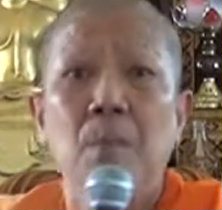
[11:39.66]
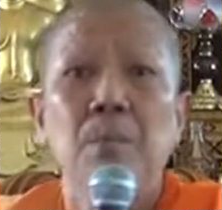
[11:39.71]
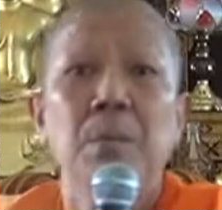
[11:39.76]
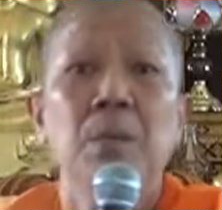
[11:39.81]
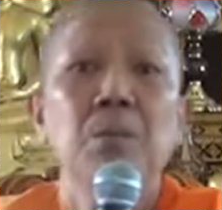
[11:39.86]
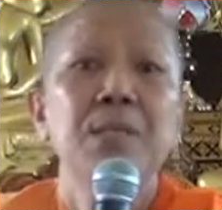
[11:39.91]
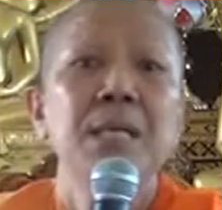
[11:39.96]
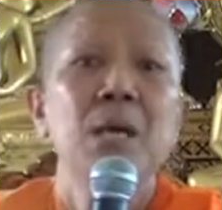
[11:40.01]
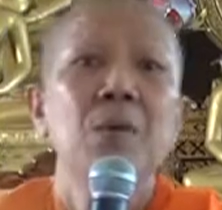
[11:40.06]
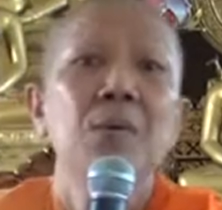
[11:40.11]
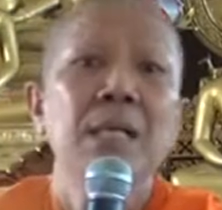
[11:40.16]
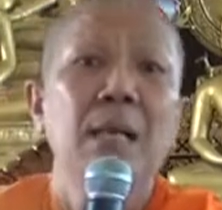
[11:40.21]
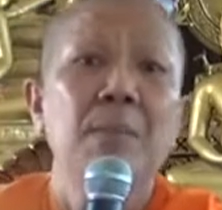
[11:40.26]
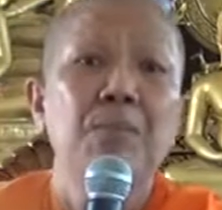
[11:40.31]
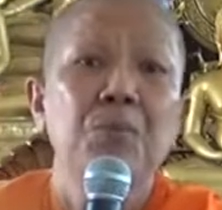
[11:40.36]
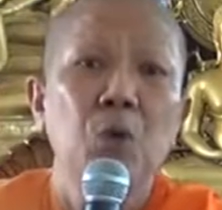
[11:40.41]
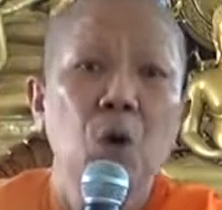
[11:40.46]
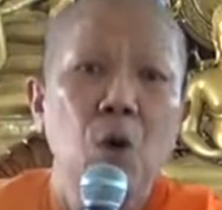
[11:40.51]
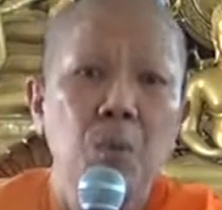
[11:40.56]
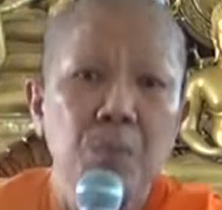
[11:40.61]
พระพุทธเจ้ากลั
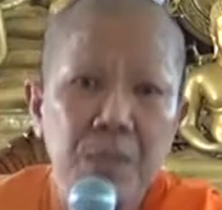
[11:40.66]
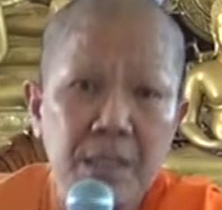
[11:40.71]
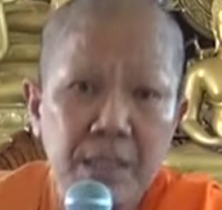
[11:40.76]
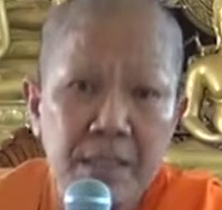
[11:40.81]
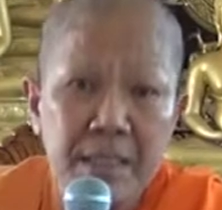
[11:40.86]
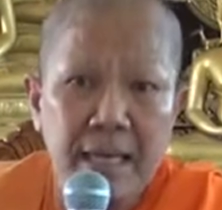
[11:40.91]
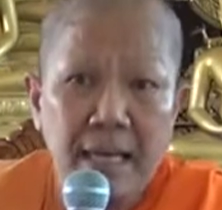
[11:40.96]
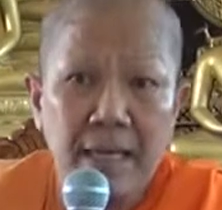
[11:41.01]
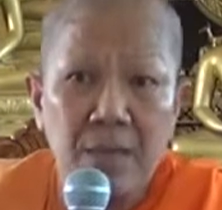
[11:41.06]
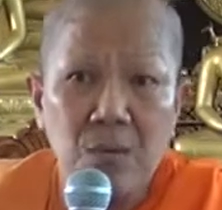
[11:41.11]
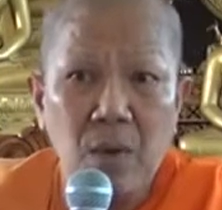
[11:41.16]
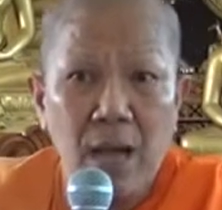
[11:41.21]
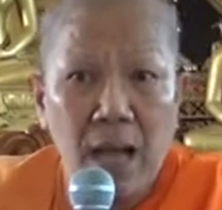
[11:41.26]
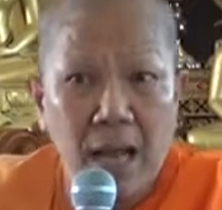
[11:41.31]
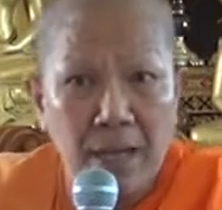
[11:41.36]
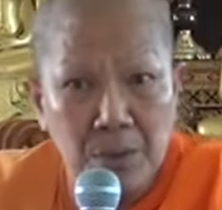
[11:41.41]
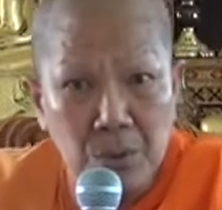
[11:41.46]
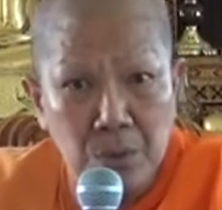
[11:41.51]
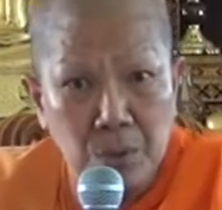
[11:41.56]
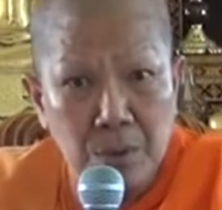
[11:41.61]
บตอบยืนยันว่า
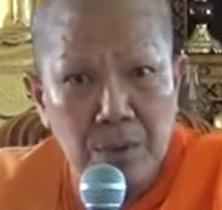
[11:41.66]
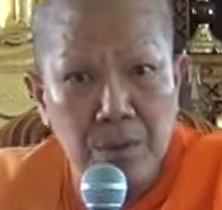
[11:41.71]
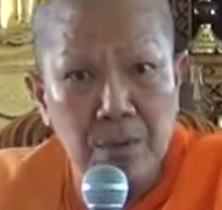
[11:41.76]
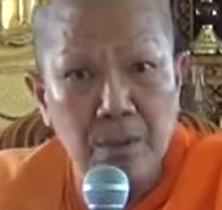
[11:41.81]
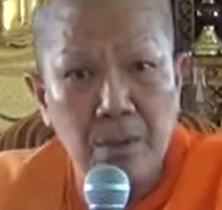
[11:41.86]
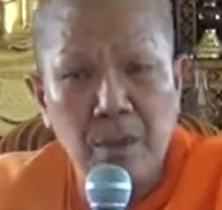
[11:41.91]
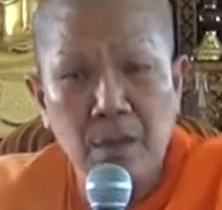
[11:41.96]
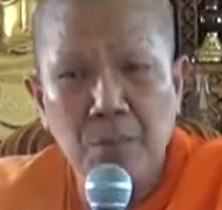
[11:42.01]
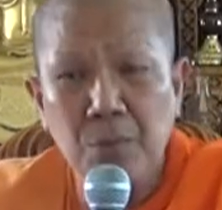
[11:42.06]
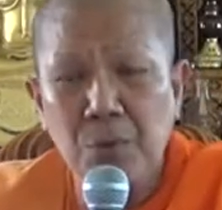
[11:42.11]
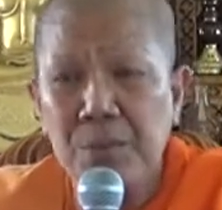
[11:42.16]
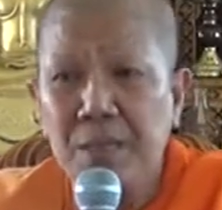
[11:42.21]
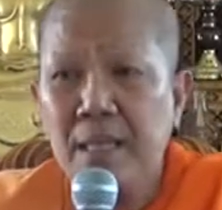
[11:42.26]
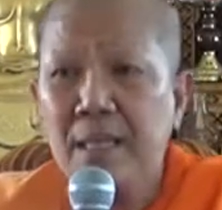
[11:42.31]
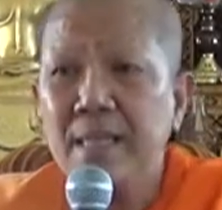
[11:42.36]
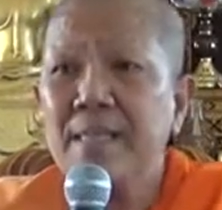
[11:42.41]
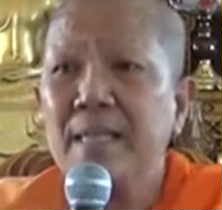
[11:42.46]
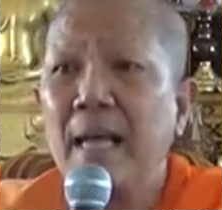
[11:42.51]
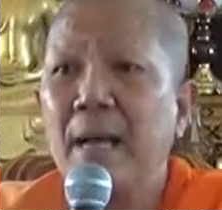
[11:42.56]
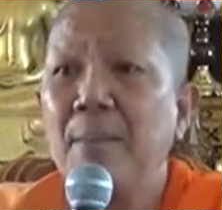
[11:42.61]
อานนท์ผู้หญิ
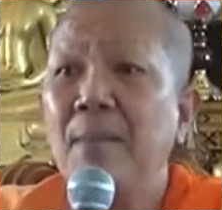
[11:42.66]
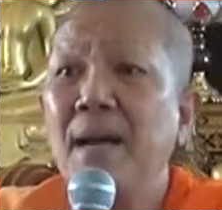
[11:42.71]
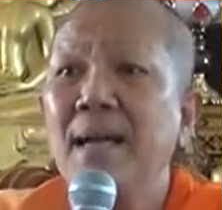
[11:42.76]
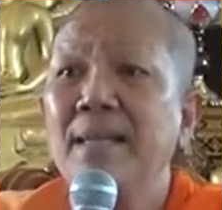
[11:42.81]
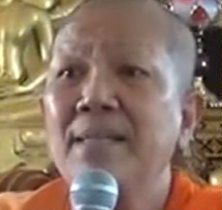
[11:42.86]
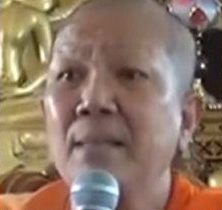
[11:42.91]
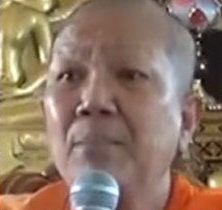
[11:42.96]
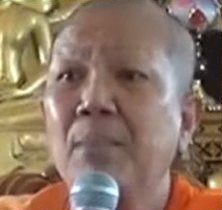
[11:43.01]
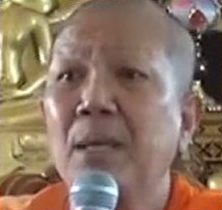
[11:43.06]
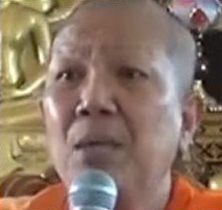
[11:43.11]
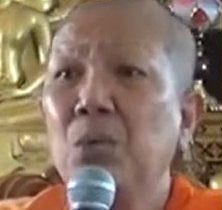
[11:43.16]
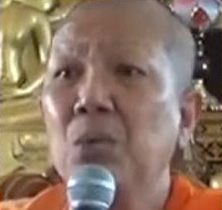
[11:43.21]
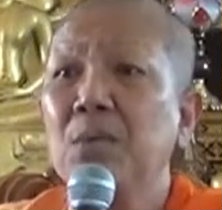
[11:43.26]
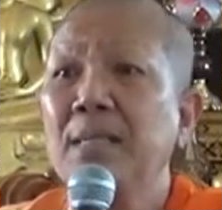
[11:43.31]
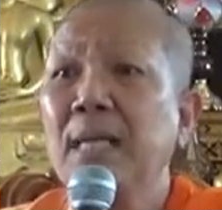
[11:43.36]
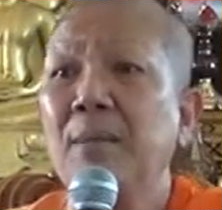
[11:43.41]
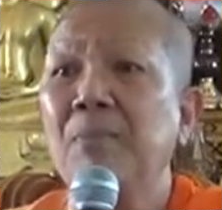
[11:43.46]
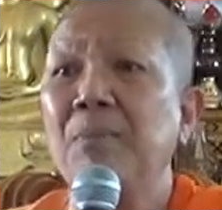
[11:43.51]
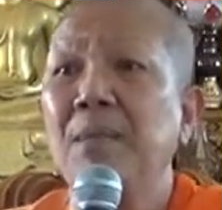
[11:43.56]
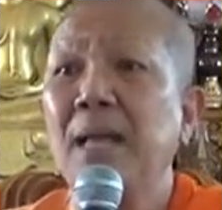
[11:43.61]
งสามารถจะบรรลุ
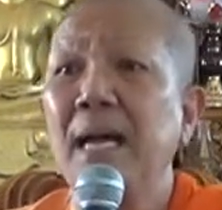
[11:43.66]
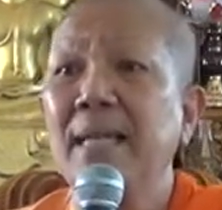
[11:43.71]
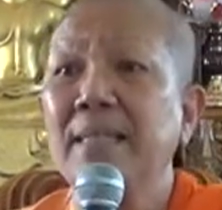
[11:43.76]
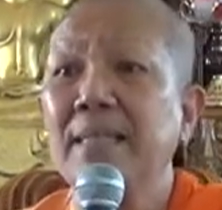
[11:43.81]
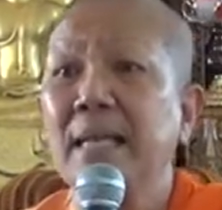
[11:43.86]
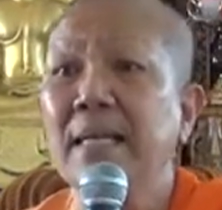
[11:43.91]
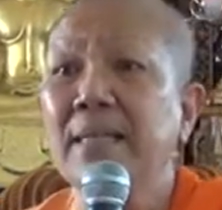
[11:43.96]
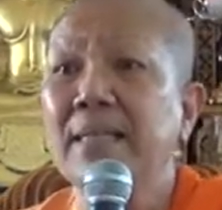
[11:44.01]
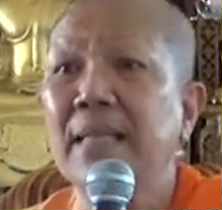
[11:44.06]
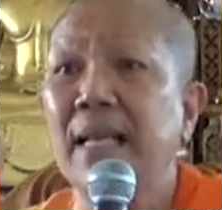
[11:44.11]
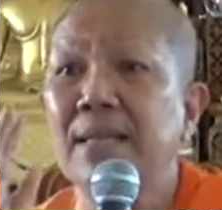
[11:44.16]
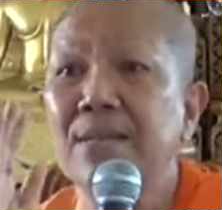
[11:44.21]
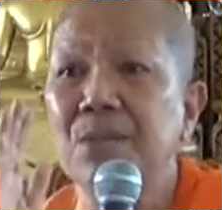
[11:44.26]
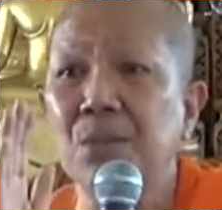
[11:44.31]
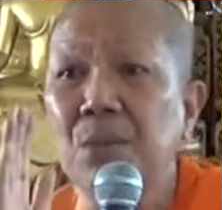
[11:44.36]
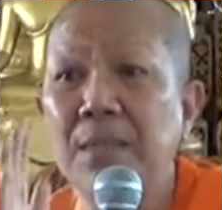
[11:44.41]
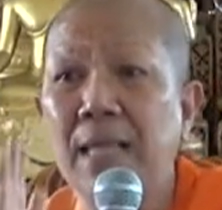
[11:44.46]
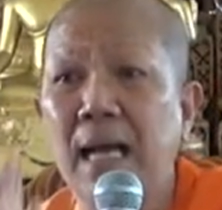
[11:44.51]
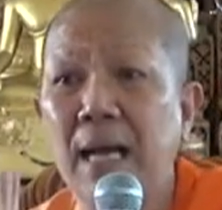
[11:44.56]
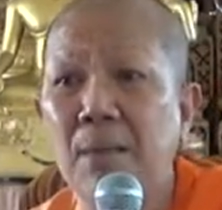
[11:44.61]
ธรรมได้ตั้งแต่โส
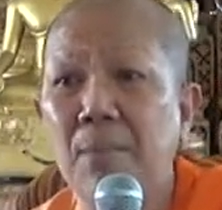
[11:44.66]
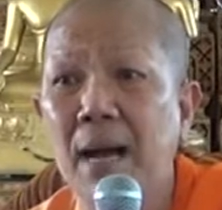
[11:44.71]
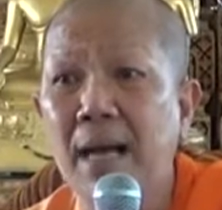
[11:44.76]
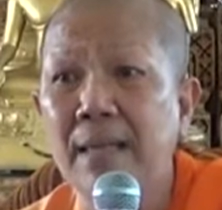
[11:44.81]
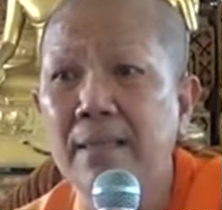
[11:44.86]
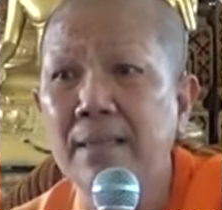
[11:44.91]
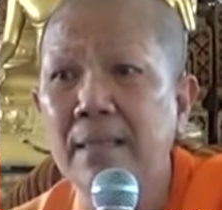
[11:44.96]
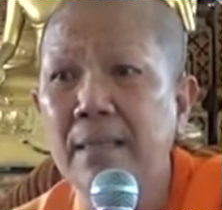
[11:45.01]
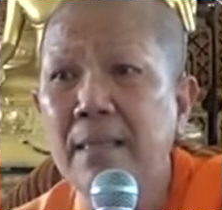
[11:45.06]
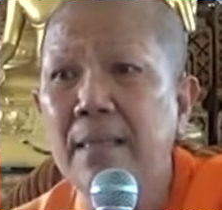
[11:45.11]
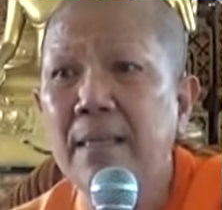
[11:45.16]
ดาบัน